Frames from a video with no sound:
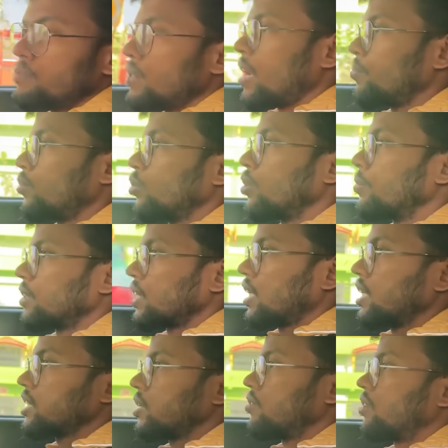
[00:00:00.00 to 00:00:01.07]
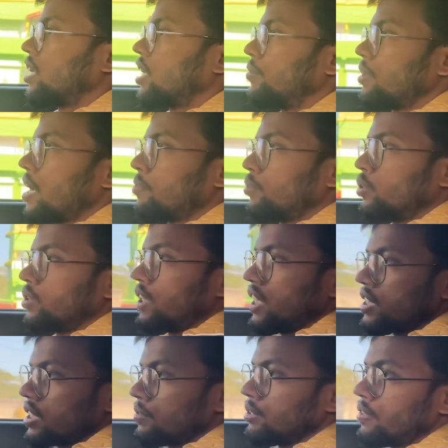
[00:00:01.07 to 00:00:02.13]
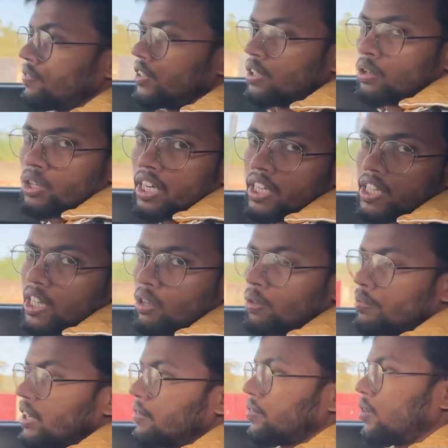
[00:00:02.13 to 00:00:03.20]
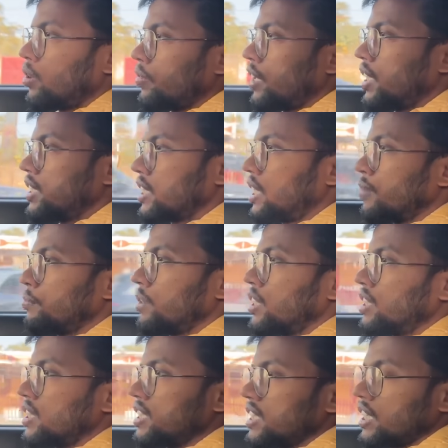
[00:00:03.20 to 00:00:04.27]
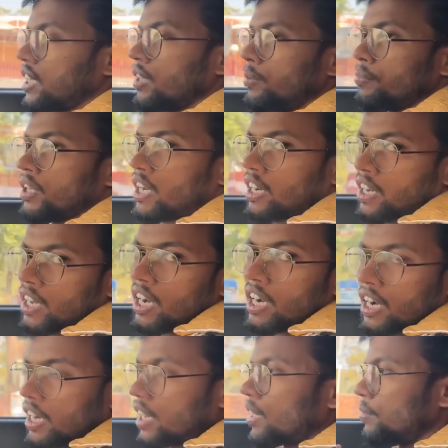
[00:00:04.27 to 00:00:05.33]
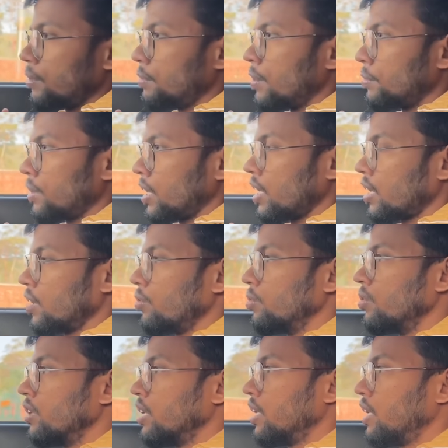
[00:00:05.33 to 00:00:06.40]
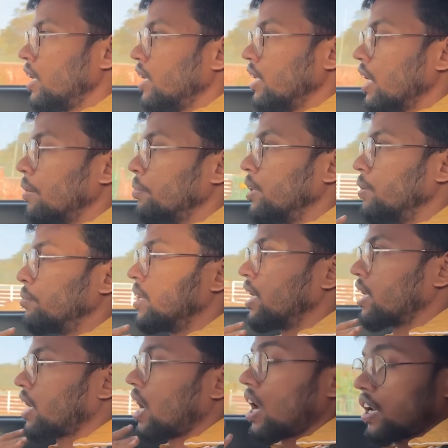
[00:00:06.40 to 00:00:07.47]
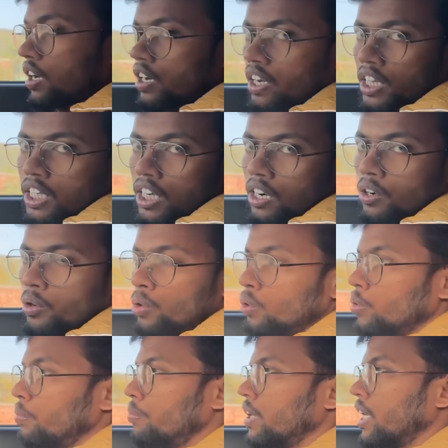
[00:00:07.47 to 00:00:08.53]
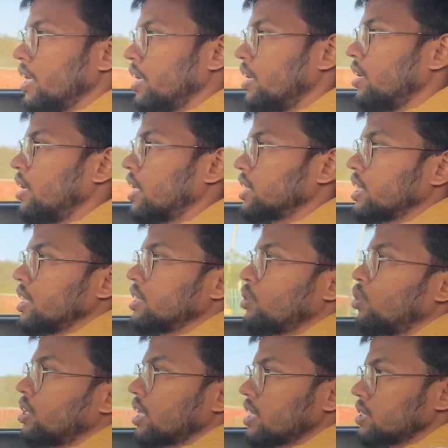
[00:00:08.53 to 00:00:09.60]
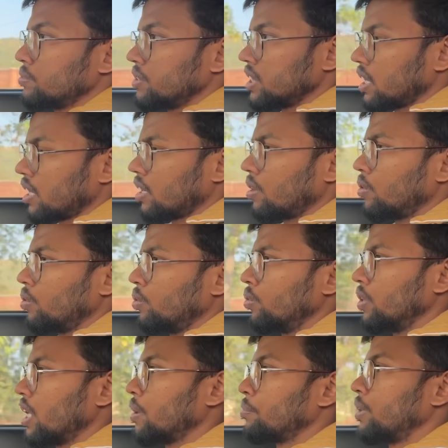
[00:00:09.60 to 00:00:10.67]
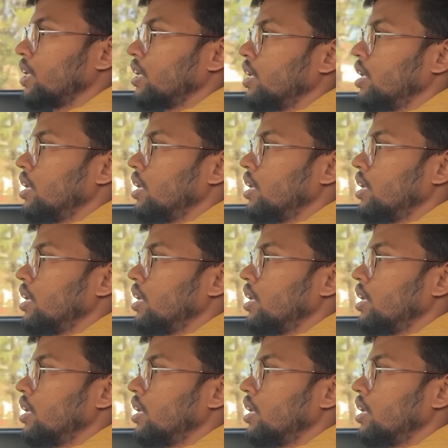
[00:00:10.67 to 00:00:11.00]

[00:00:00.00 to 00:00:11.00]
मैं आप लोग को बताना चाहूँगा अभी आप लोग ये सब जब वीडियो देखते हो मेरे ब्लॉग वाले चैनल पर जैसे कि मेरा नया घर अभी मैं बना रहा हूँ या फिर मैं कार खरीद रहा हूँ मैं अच्छे अच्छे होटल्स में जा रहा हूँ या फिर